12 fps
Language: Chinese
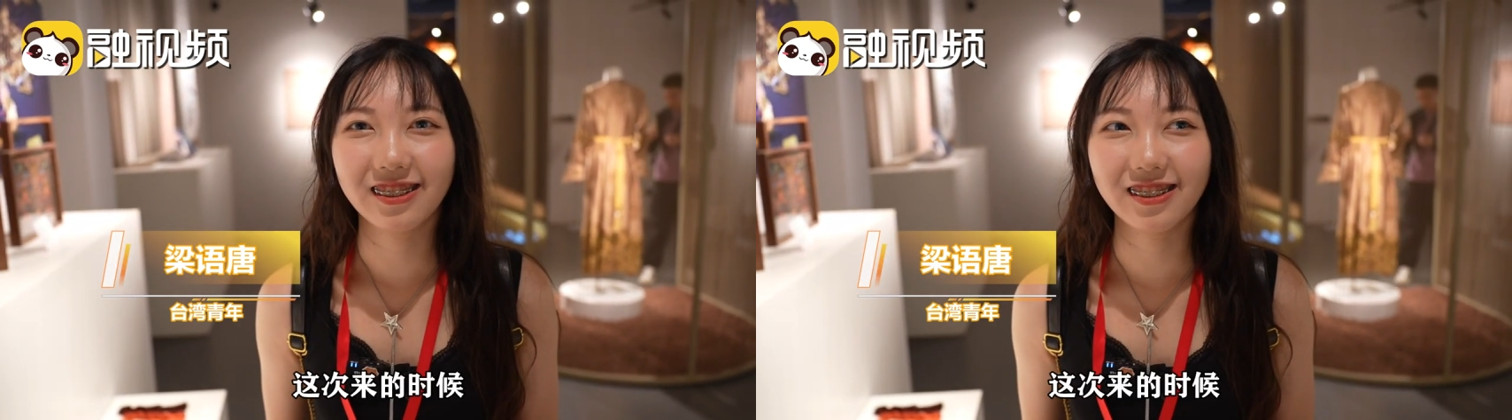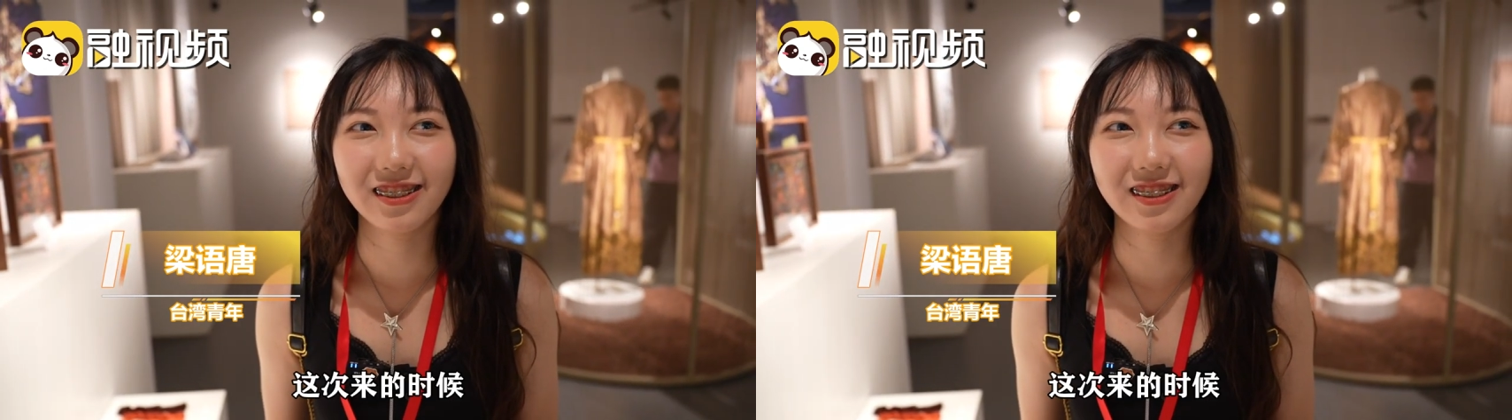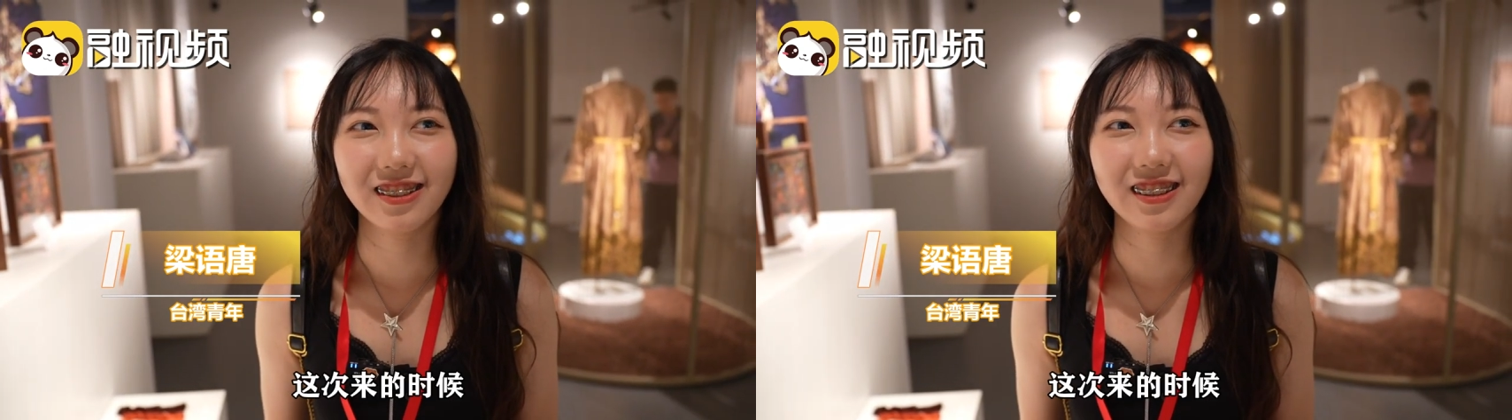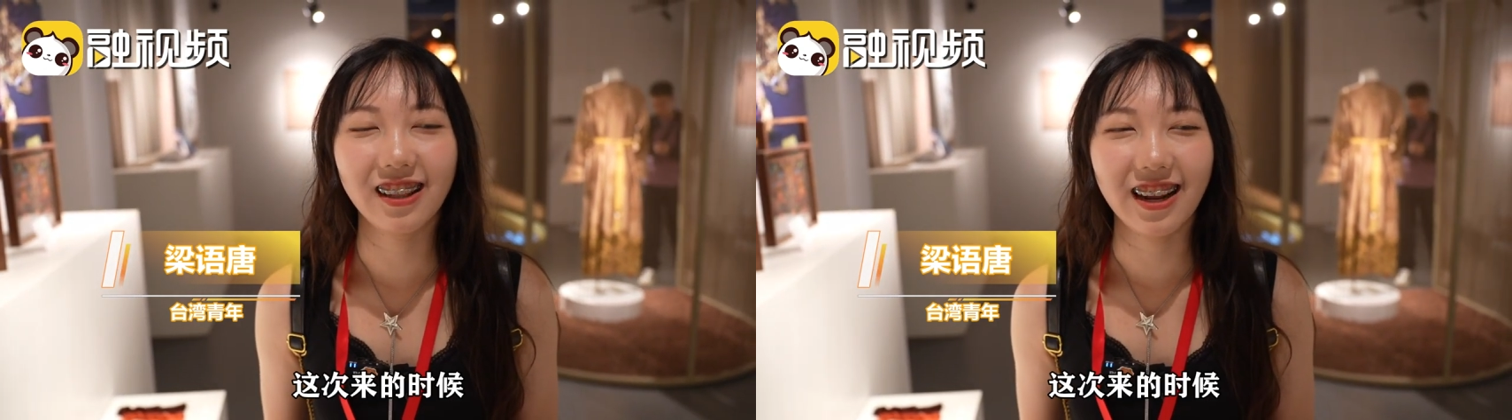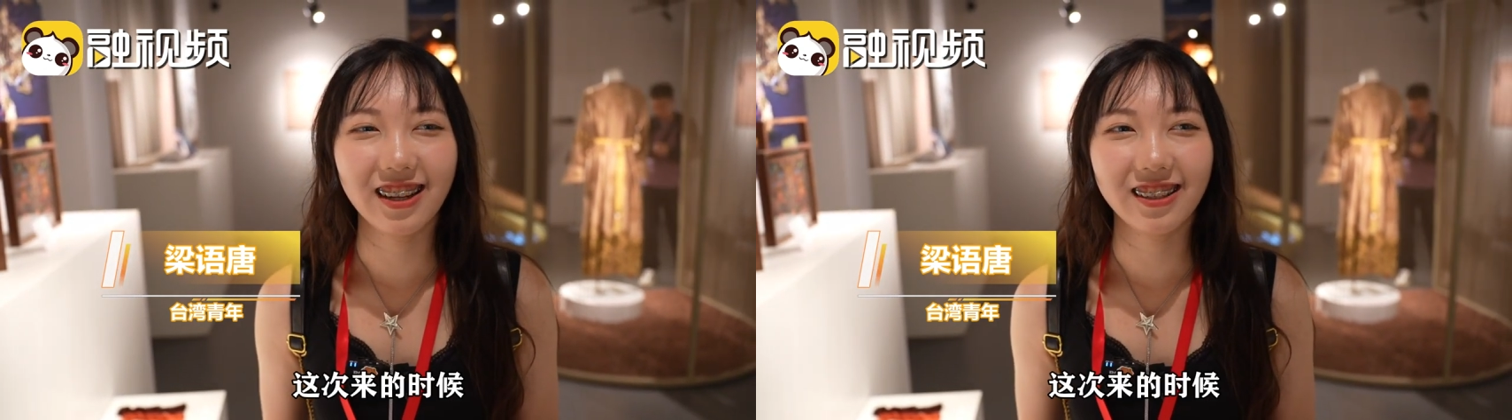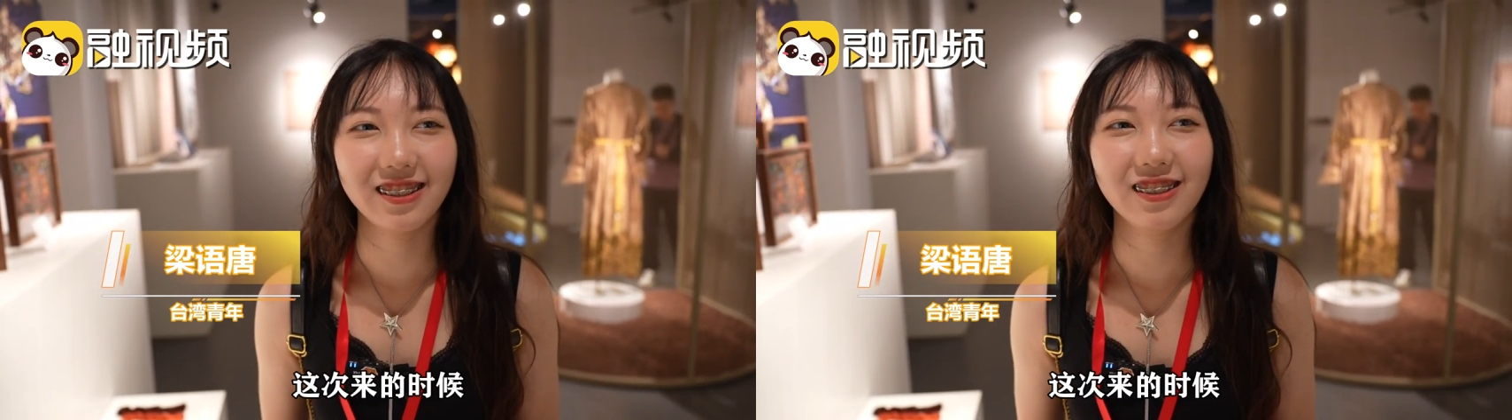就是
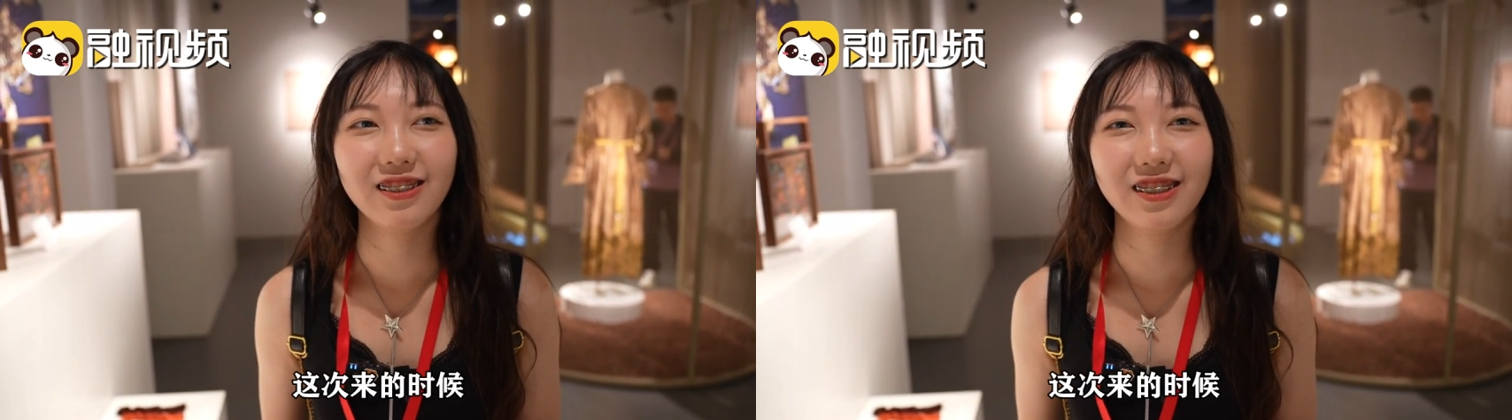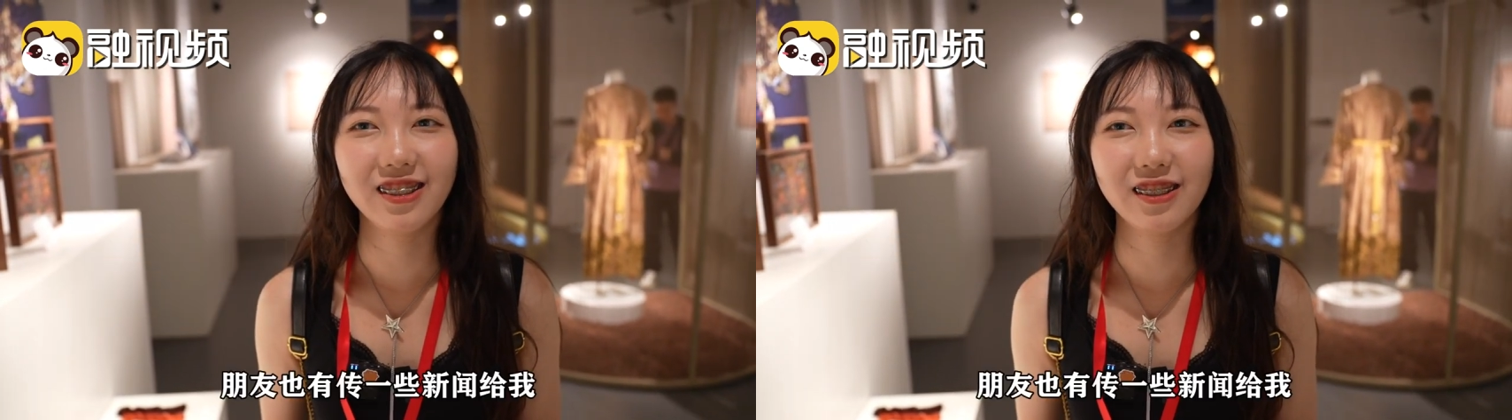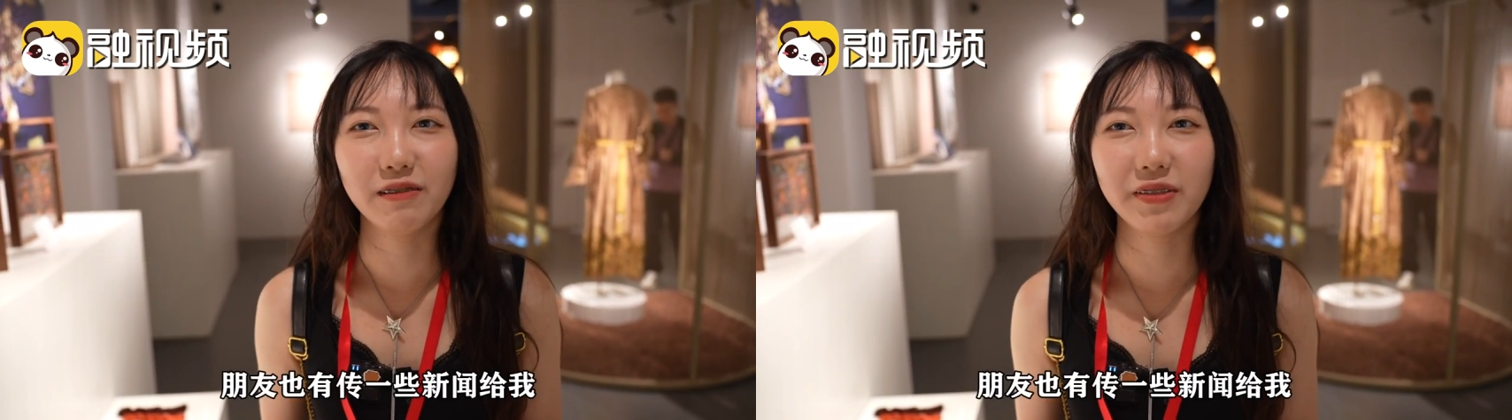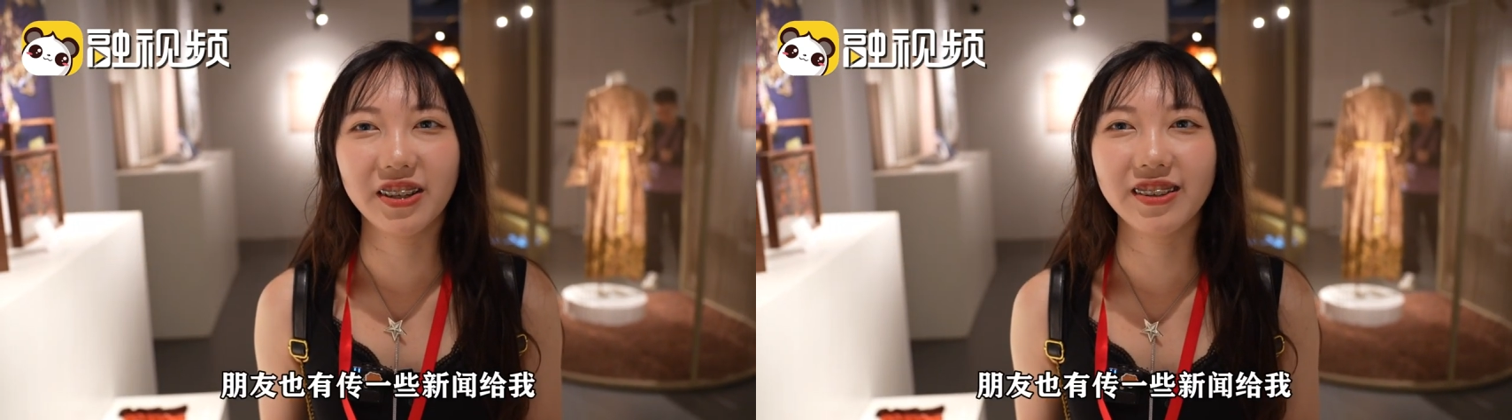来的时候，其实朋